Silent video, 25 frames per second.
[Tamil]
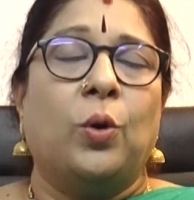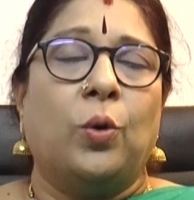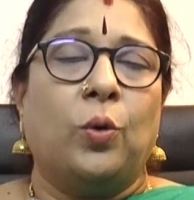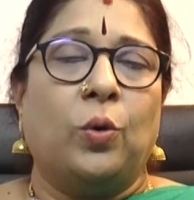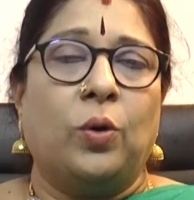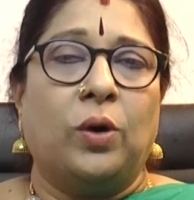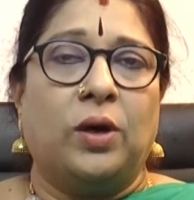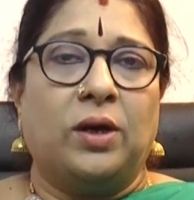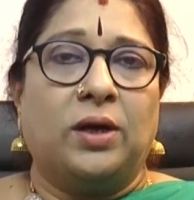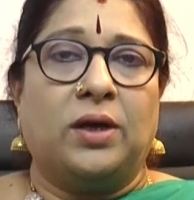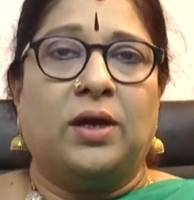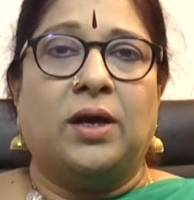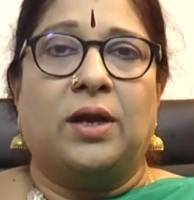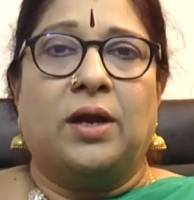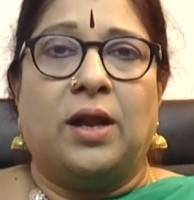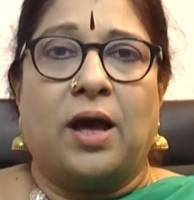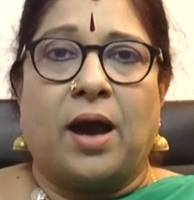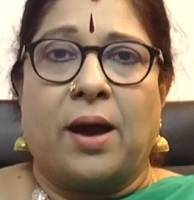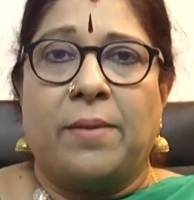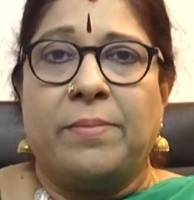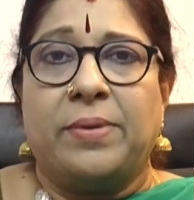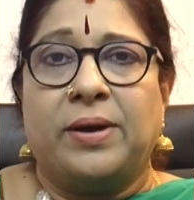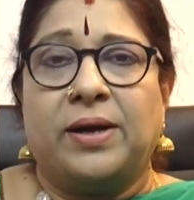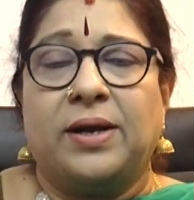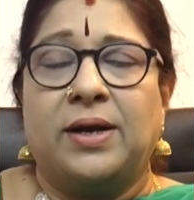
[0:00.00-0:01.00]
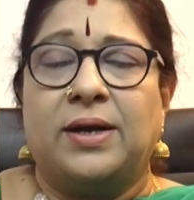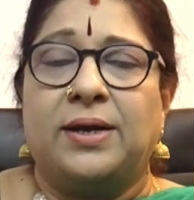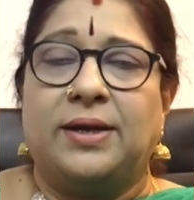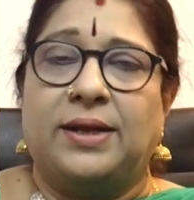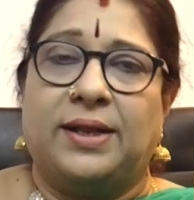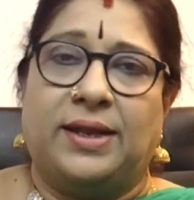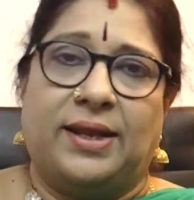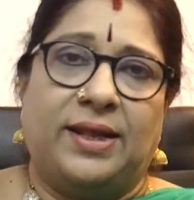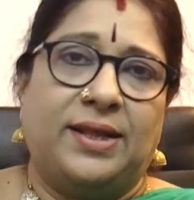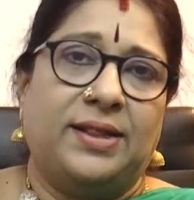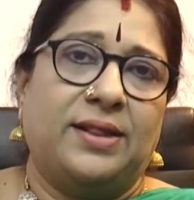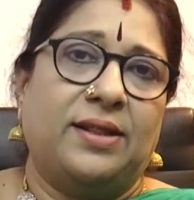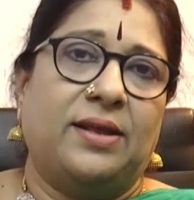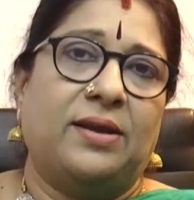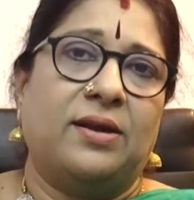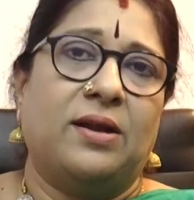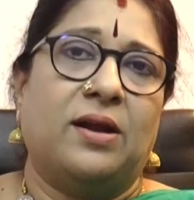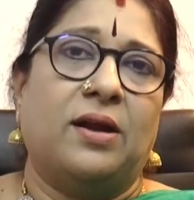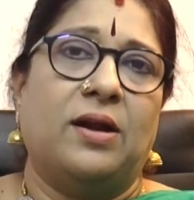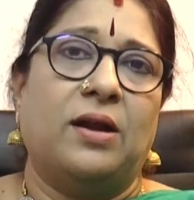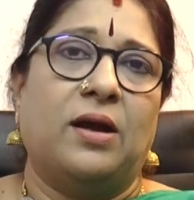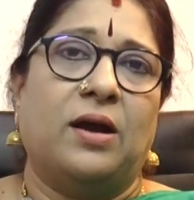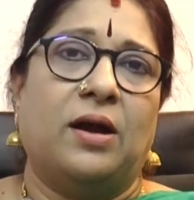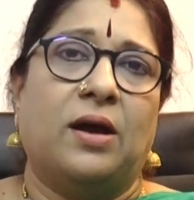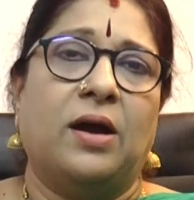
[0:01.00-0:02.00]
உங்களுக்கு லாபங்கள் நிறைந்த
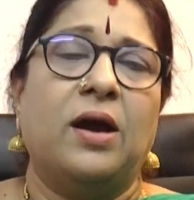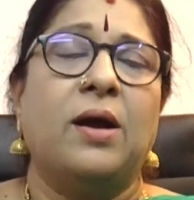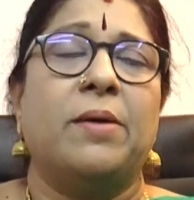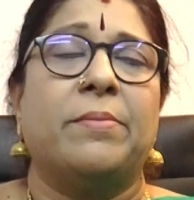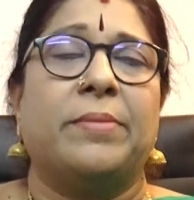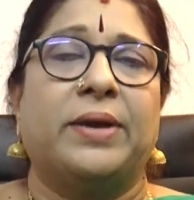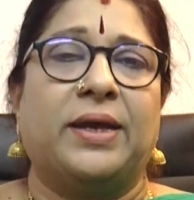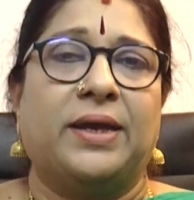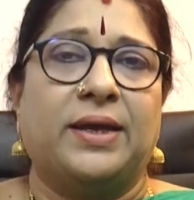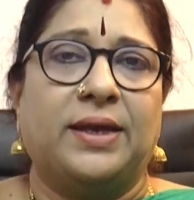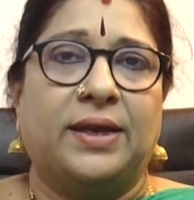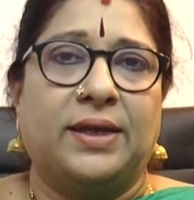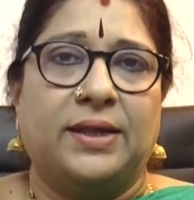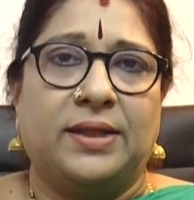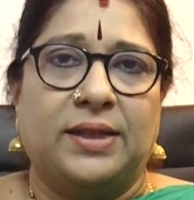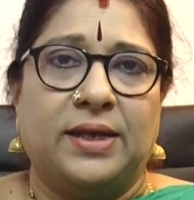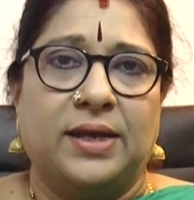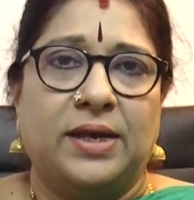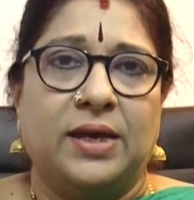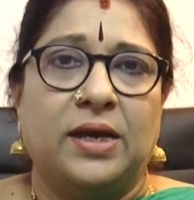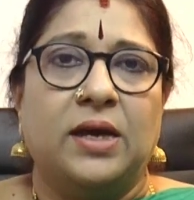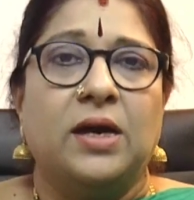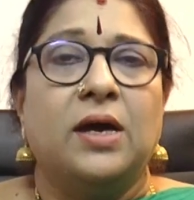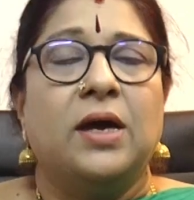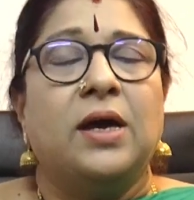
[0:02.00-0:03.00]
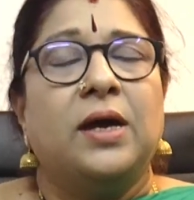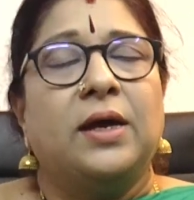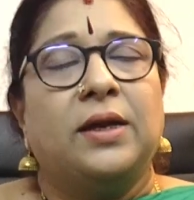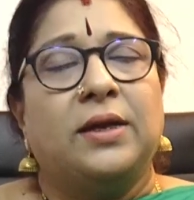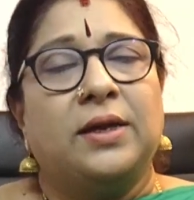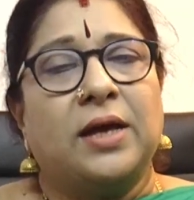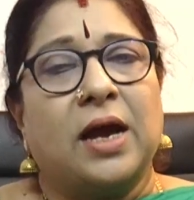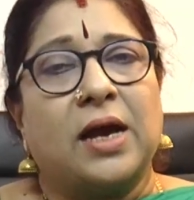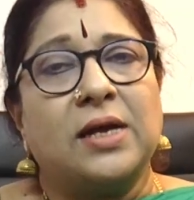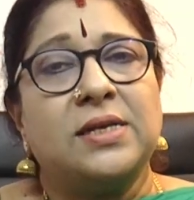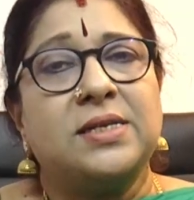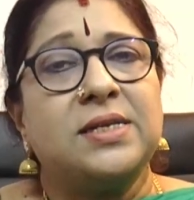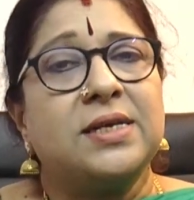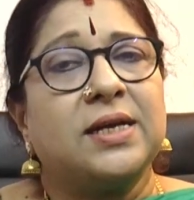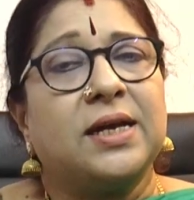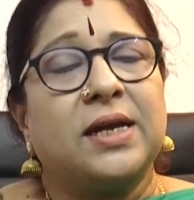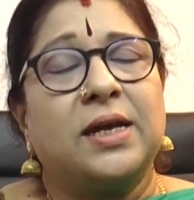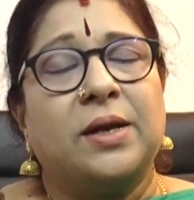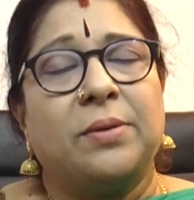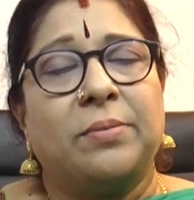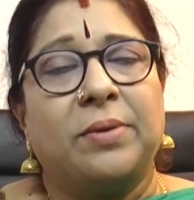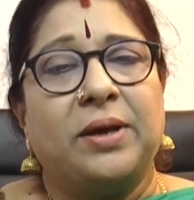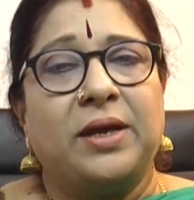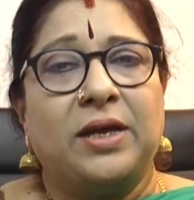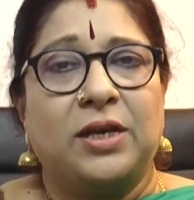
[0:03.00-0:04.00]
நாளாக அமைகிறது
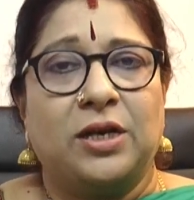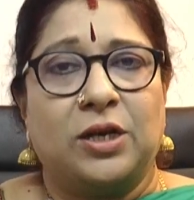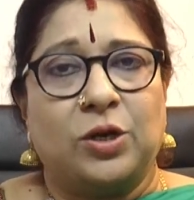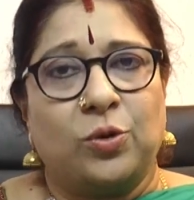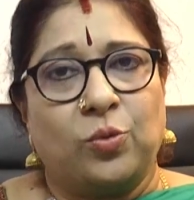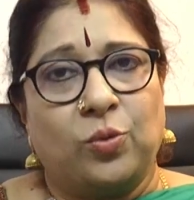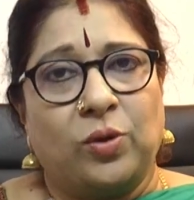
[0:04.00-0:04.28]
ஞாயிற்றுக்கிழமை இன்று